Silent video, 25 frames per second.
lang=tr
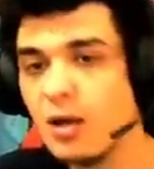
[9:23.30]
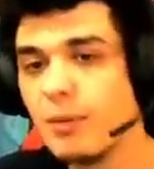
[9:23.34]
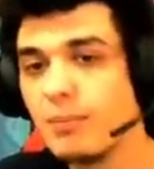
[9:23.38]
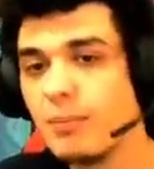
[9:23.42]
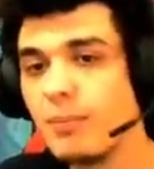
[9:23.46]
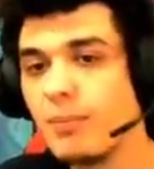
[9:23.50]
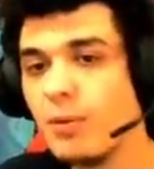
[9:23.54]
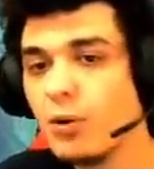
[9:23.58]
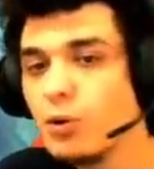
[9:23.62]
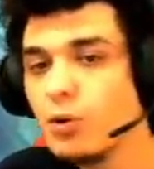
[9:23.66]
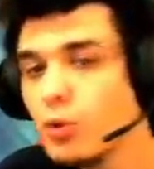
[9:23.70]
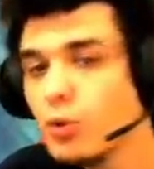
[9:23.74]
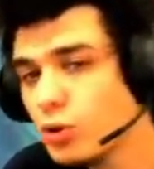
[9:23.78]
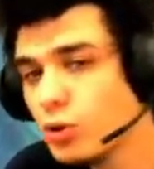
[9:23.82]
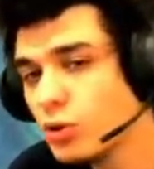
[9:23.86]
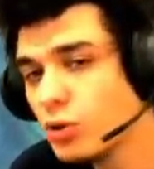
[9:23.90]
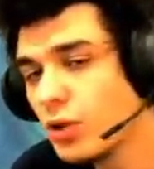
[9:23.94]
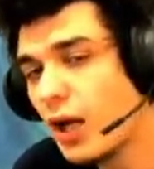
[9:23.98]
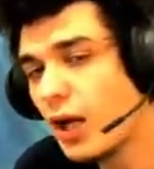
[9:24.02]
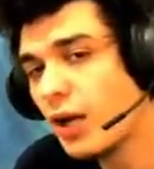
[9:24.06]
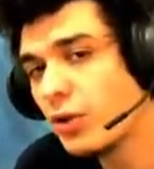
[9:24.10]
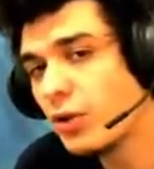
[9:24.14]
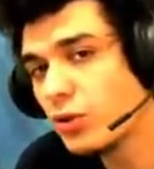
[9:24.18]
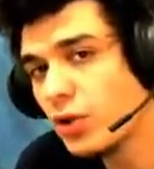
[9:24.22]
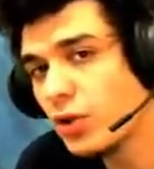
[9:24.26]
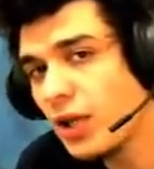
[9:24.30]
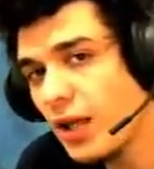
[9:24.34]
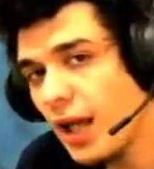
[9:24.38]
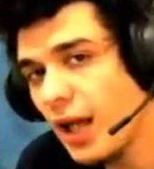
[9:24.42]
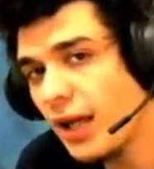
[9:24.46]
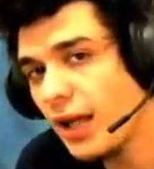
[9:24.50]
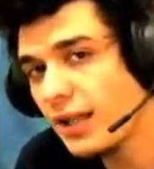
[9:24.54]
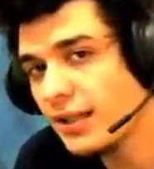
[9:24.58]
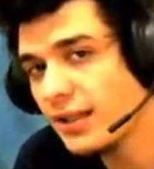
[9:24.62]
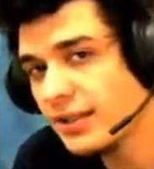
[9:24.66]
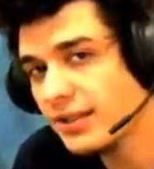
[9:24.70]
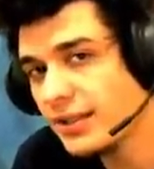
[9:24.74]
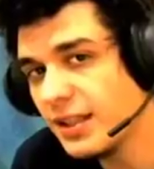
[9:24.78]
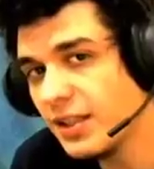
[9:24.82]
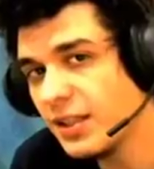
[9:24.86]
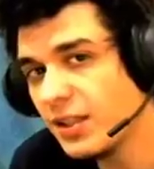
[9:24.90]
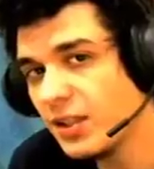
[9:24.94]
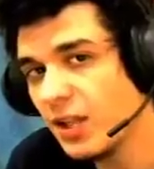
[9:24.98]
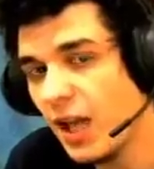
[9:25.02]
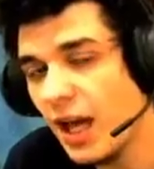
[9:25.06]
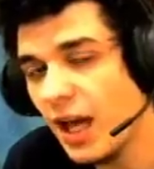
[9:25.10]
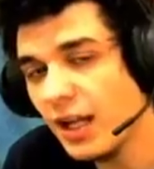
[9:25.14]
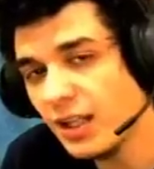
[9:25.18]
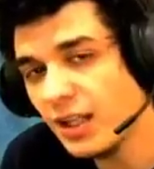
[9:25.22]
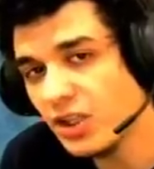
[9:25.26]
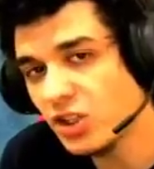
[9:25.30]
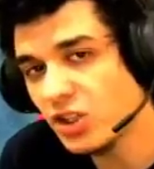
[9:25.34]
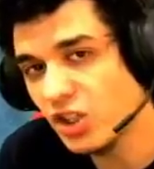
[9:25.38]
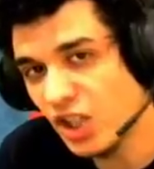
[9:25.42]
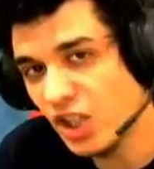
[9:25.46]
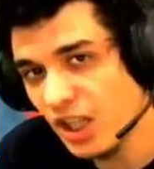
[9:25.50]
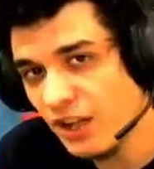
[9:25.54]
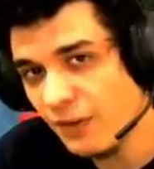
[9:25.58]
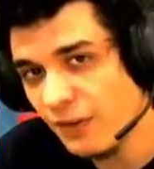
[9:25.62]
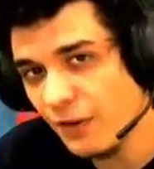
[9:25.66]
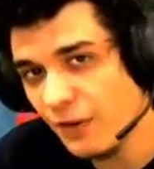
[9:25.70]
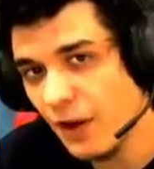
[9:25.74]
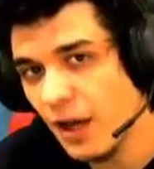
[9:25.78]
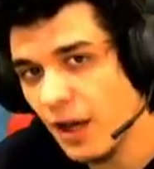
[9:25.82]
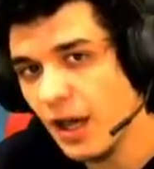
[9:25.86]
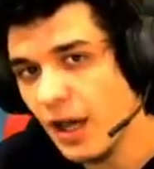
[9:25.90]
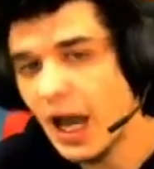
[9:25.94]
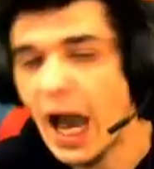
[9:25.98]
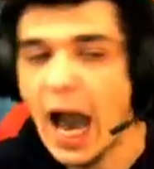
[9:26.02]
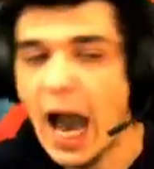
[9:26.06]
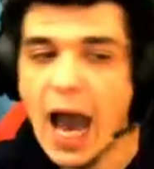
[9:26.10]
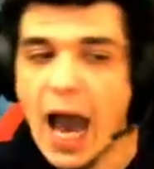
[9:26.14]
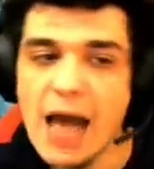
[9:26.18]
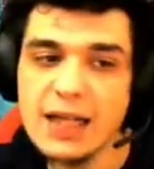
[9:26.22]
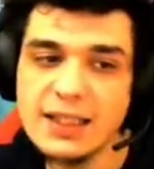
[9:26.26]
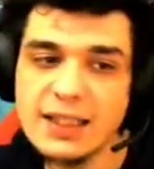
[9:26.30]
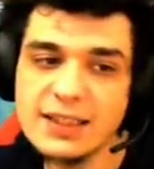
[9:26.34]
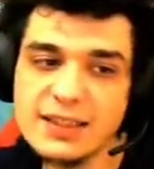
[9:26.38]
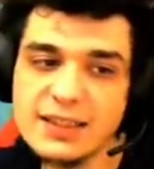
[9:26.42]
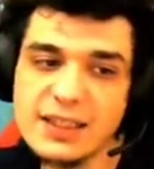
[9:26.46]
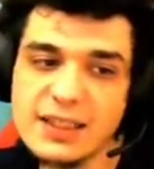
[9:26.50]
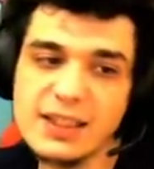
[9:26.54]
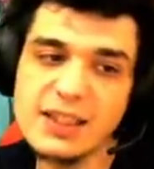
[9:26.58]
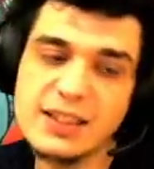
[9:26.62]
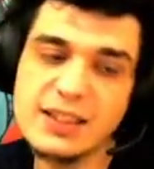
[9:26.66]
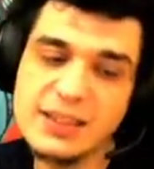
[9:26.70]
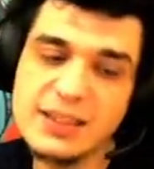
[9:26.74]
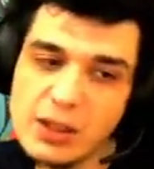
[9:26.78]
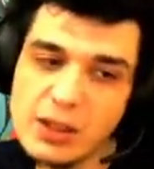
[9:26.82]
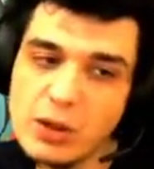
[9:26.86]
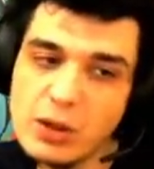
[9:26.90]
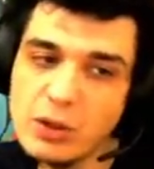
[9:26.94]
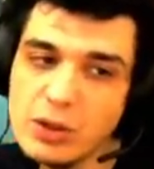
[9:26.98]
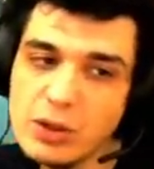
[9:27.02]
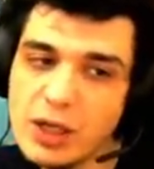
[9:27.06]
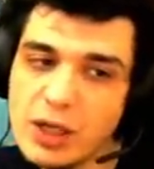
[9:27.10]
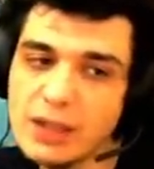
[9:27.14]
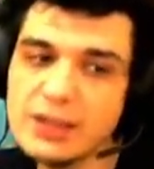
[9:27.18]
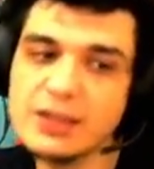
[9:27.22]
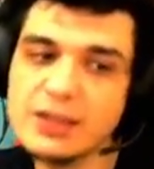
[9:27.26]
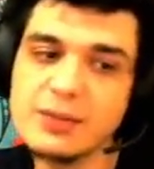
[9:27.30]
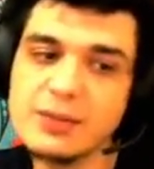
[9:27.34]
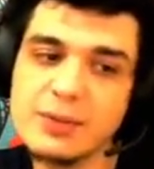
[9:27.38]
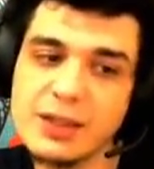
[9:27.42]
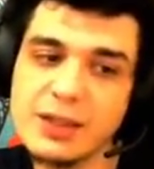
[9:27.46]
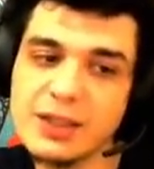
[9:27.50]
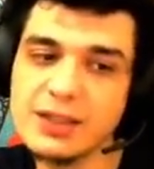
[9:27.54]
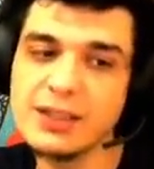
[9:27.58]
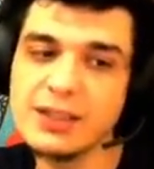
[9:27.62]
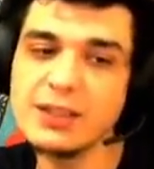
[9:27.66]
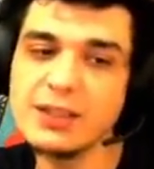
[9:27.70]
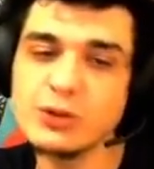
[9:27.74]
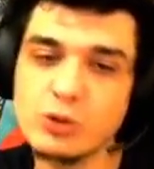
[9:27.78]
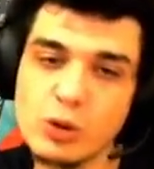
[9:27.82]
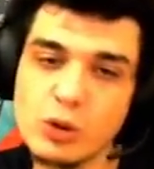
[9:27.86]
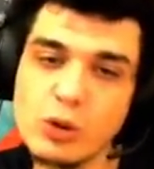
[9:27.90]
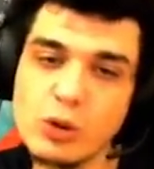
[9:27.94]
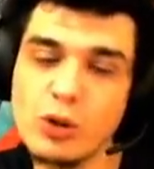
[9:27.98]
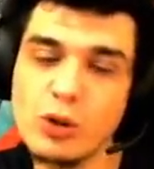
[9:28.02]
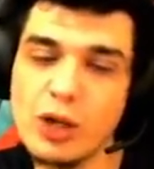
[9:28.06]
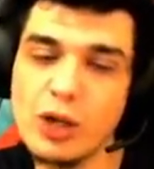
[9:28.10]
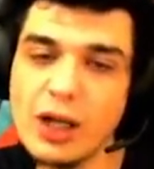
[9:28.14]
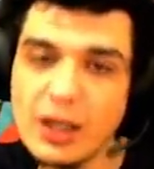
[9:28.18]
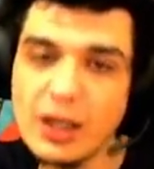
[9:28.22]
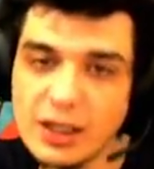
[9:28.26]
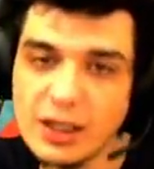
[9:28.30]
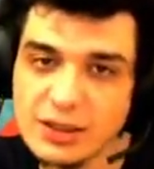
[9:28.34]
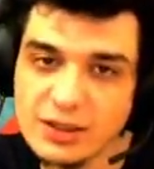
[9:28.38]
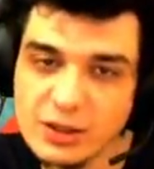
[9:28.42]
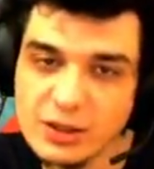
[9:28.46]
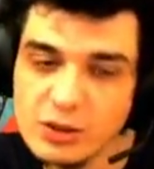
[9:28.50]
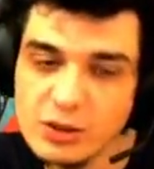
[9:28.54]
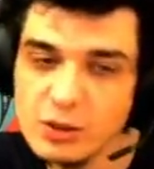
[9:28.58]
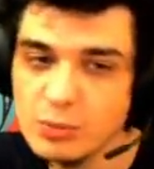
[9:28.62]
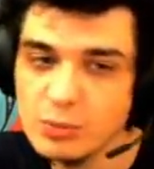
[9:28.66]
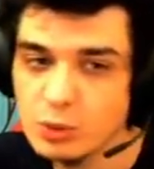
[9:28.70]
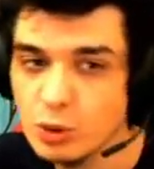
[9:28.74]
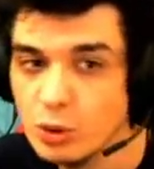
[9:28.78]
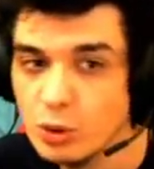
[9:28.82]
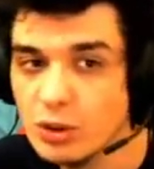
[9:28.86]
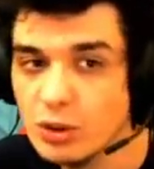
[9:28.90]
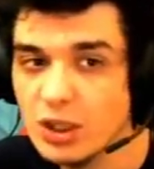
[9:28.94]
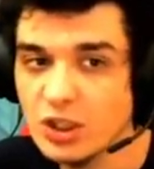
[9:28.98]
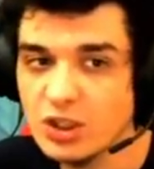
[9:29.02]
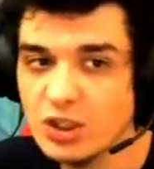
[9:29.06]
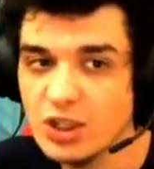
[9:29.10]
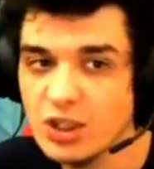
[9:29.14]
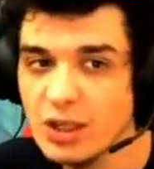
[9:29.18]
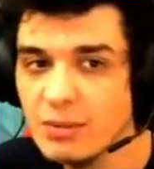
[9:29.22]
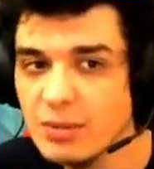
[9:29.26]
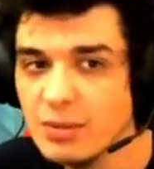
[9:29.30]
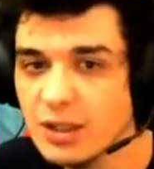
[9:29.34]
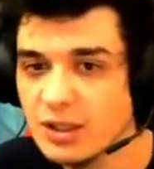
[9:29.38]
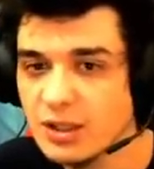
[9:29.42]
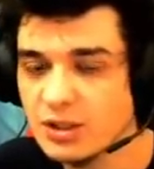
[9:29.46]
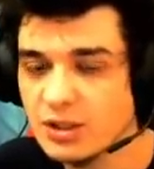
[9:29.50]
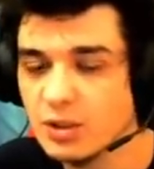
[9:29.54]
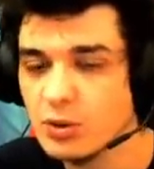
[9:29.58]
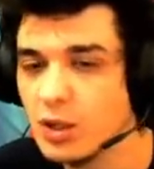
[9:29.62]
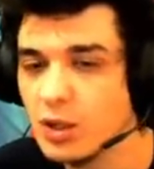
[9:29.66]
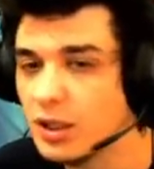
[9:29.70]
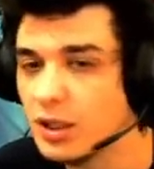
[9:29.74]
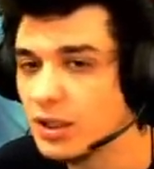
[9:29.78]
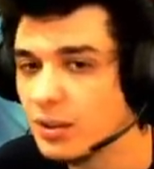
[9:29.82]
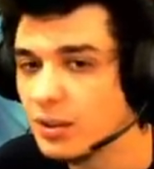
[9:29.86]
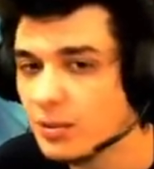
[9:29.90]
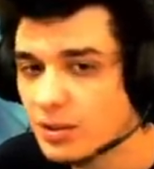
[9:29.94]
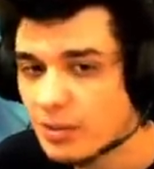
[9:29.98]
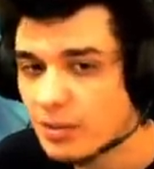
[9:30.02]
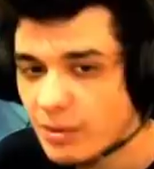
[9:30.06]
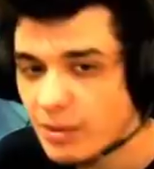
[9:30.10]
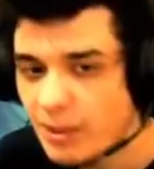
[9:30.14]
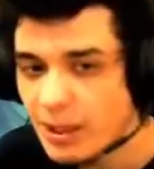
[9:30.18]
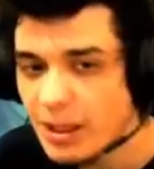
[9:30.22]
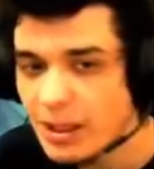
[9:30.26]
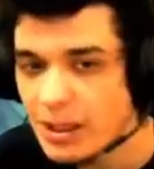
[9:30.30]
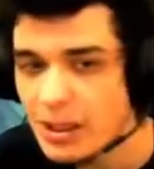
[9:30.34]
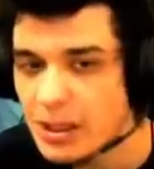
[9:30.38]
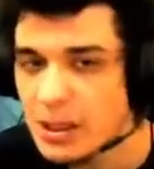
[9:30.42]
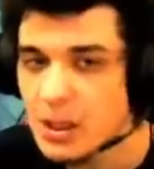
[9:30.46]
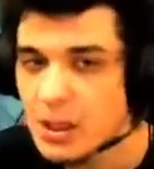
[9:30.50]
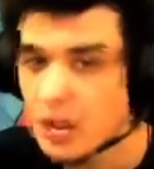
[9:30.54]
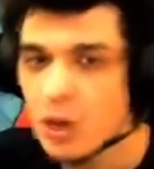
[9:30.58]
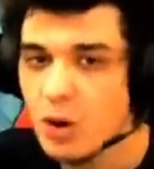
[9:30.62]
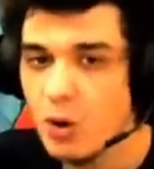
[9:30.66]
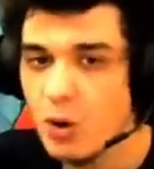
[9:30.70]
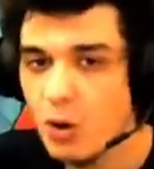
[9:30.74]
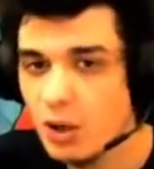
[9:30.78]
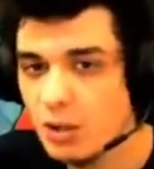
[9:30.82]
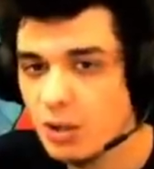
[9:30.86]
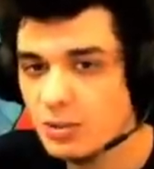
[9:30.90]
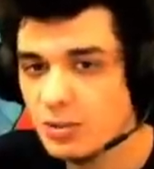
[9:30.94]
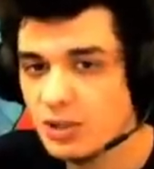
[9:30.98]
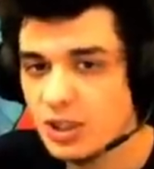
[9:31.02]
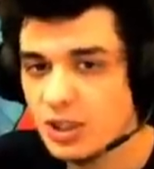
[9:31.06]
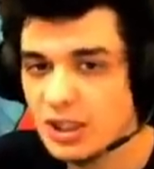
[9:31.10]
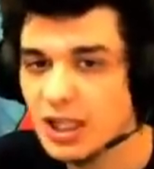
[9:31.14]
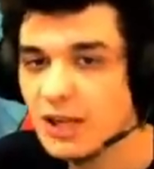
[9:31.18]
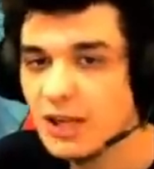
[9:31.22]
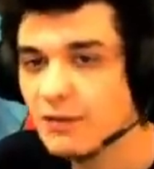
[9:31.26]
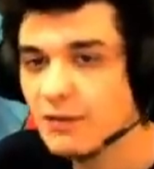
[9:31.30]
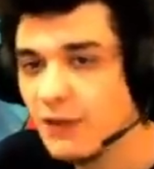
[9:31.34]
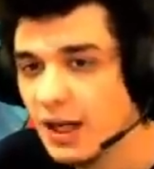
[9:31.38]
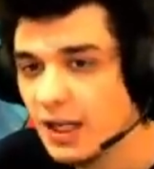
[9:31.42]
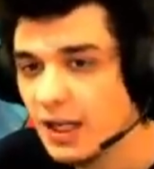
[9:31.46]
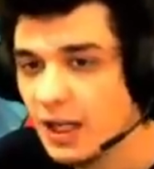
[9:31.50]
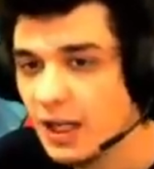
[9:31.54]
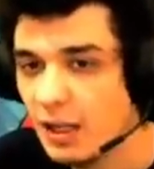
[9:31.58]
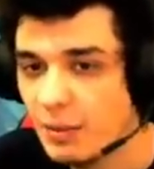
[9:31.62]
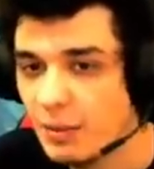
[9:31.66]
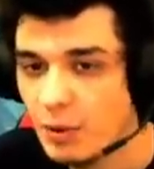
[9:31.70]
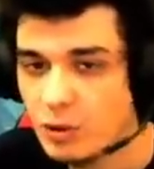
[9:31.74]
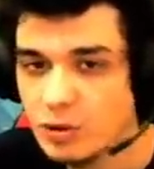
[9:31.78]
Bonus roundda herkesin elinde. Herkes şerif. Herkesin elinde silah oluyor anladığım kadarıyla. Son ölen kazanıyor mu? Son yaşayan mı kazanıyor anlamadım ama öyle bir şeyler var galiba.